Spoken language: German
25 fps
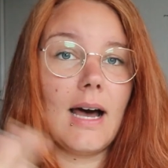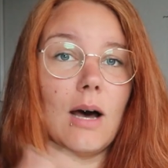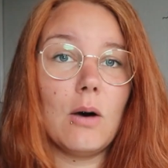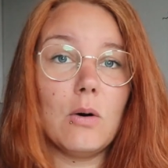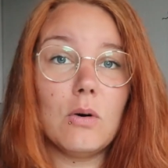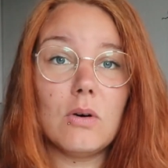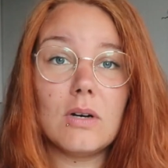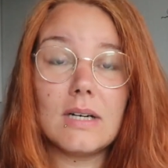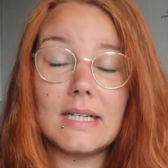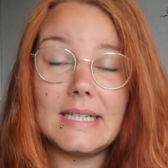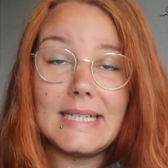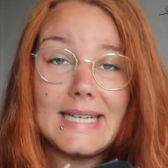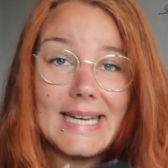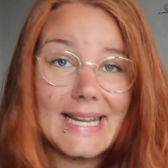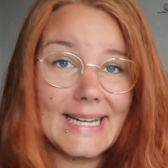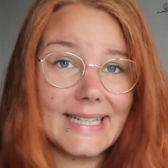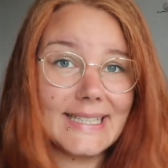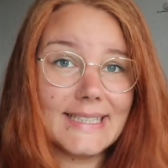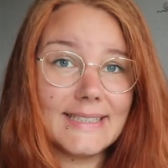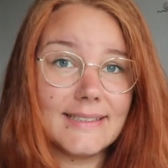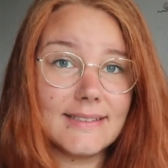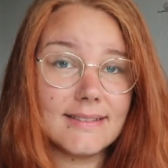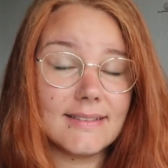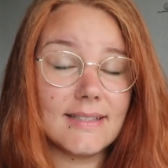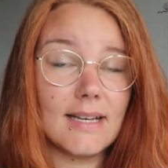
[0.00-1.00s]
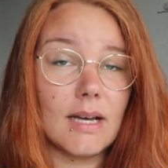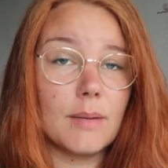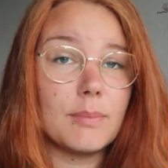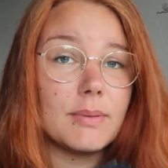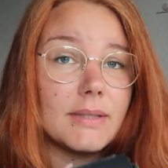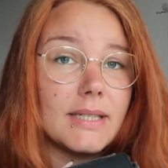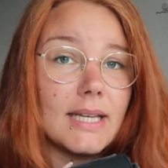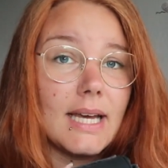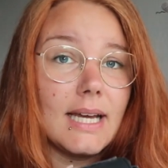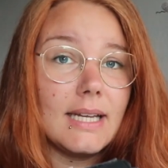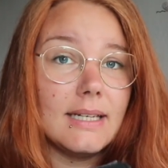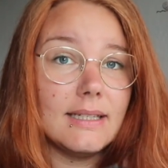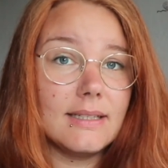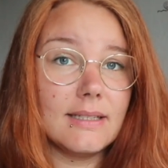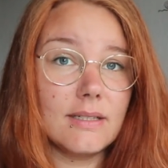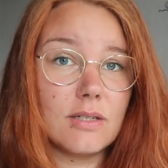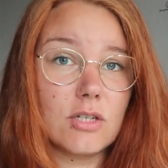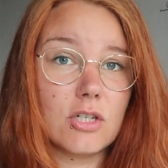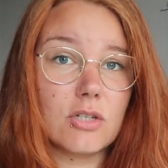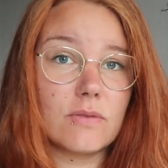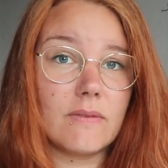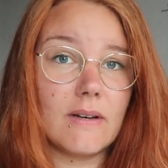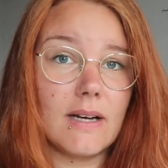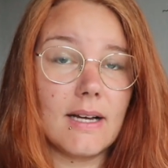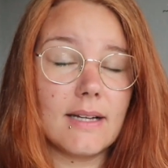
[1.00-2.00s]
Auch Leggings habe ich alle in
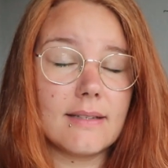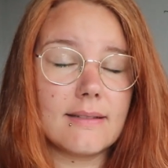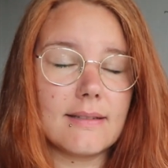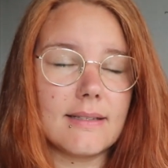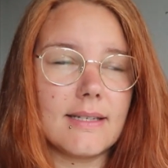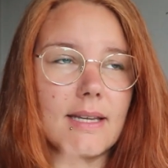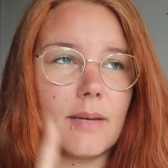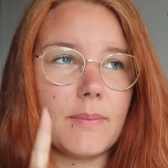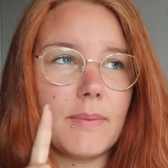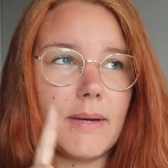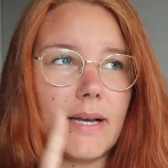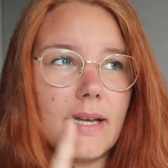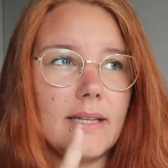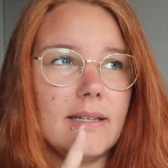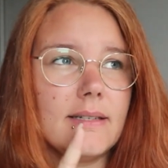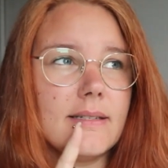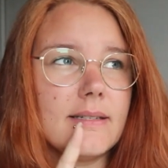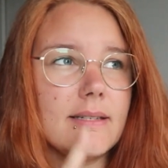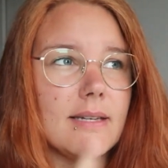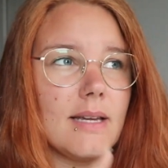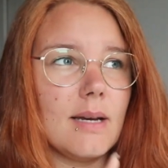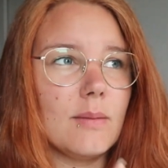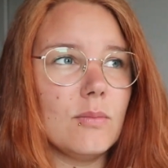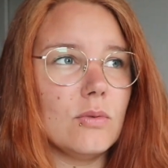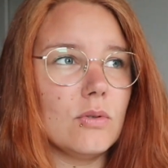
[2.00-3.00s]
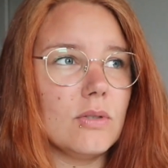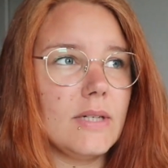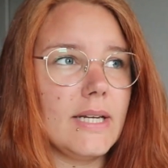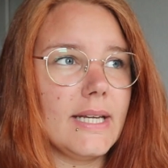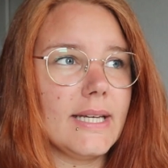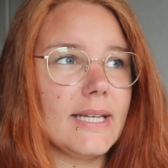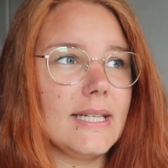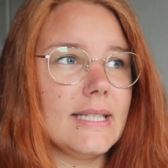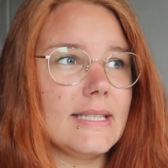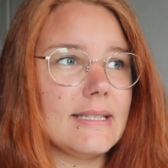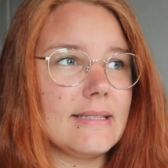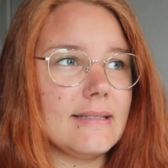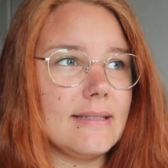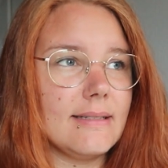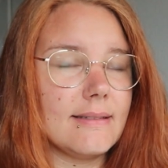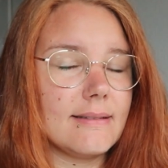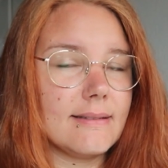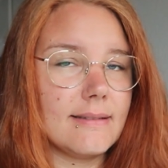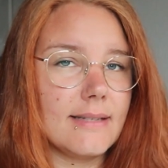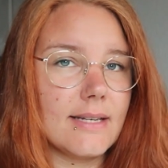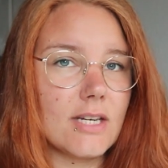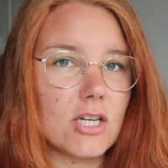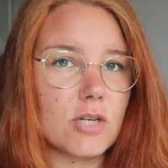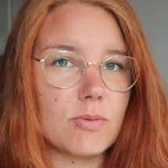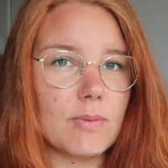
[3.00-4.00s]
schwarz. Ich habe eine Thermo-Leggings, die ist
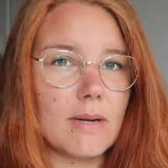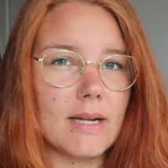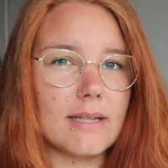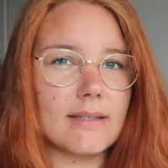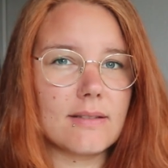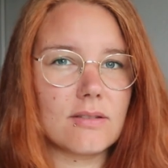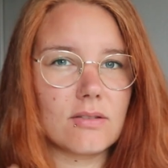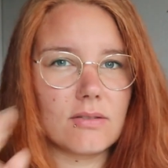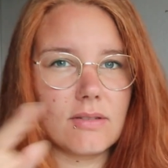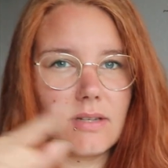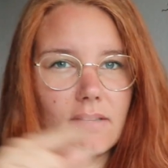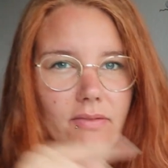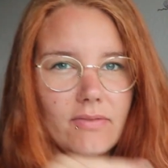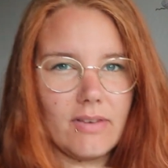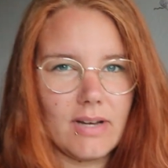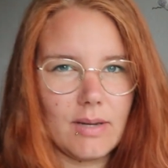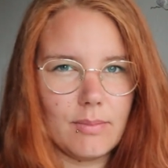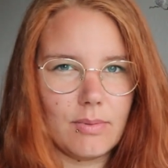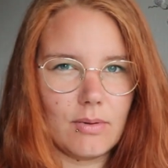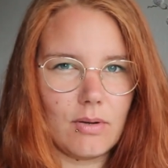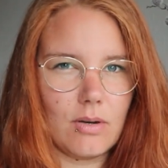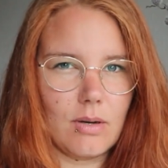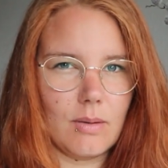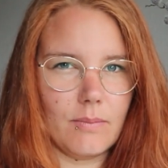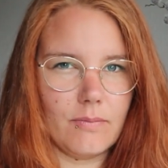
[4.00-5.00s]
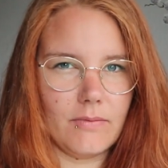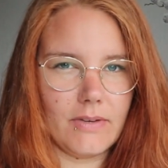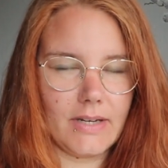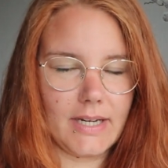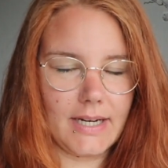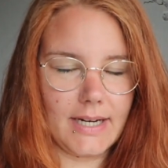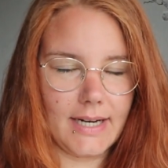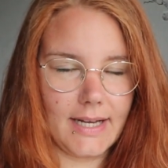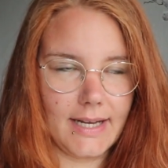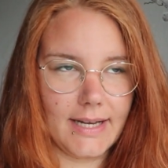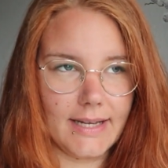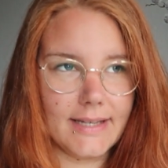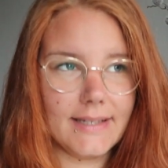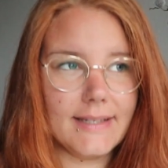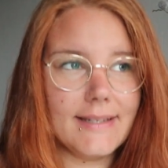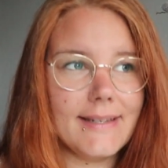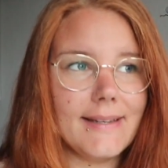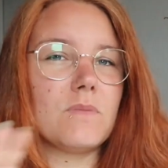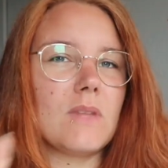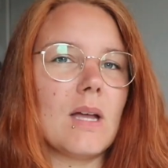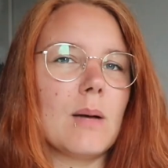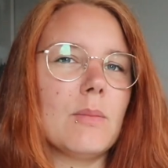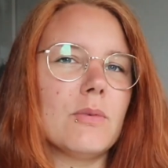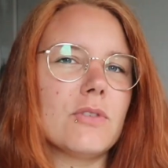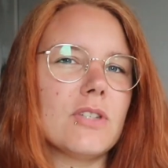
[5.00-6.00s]
nicht schwarz, zu der Farbe kommen wir gleich.
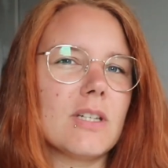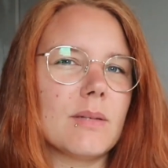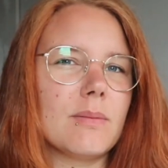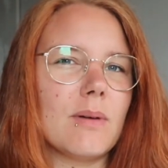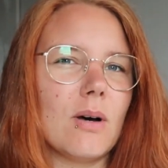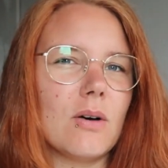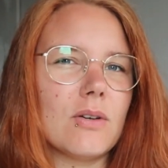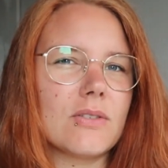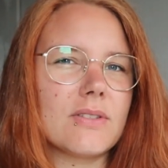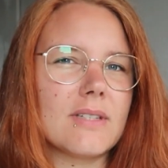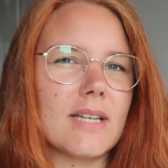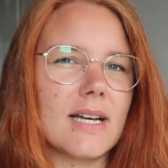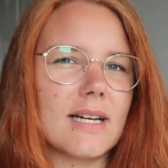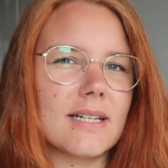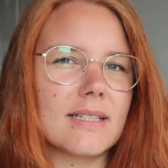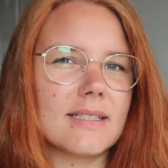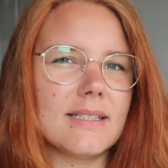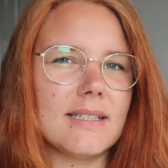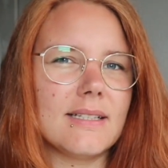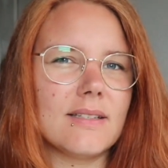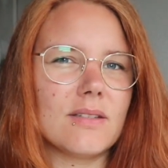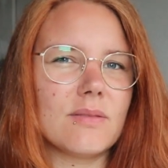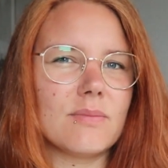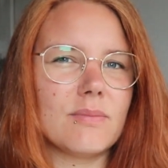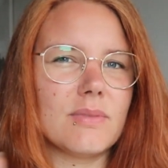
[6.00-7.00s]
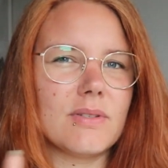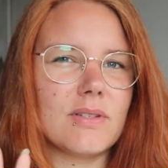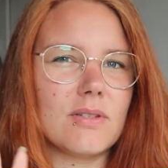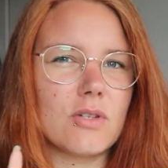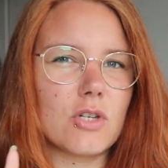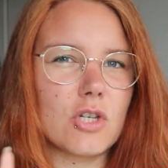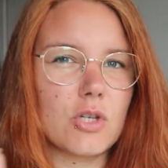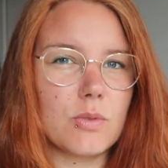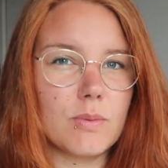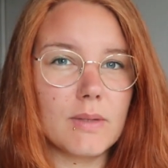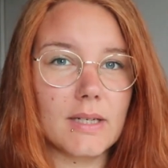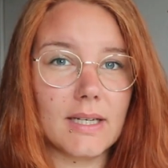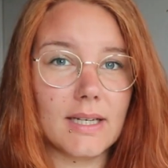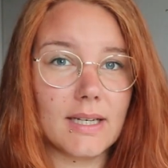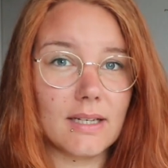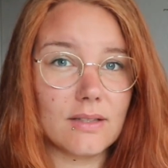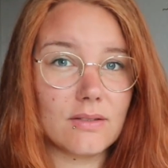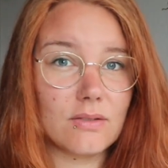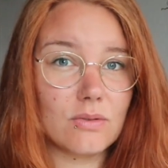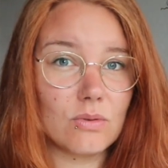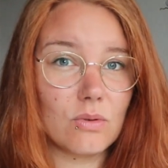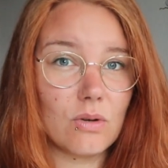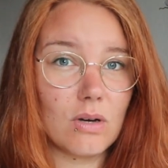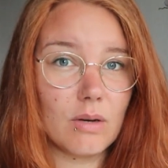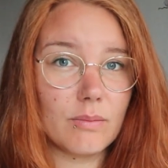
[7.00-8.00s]
Da muss ich aber auch sagen, die ist ein bisschen schwieriger
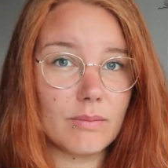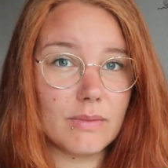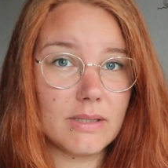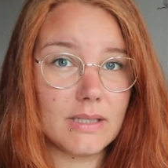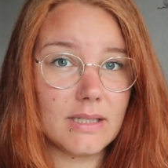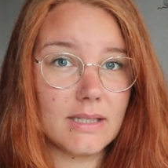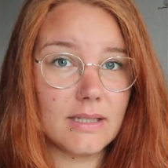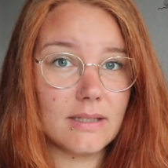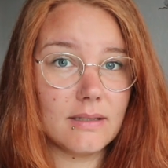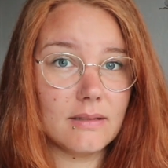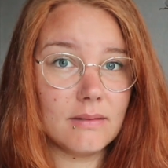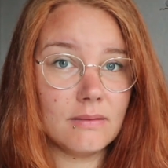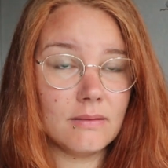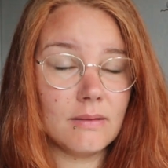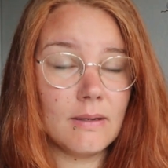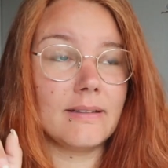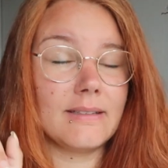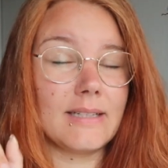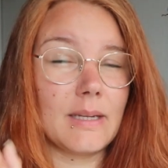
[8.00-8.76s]
zu kombinieren.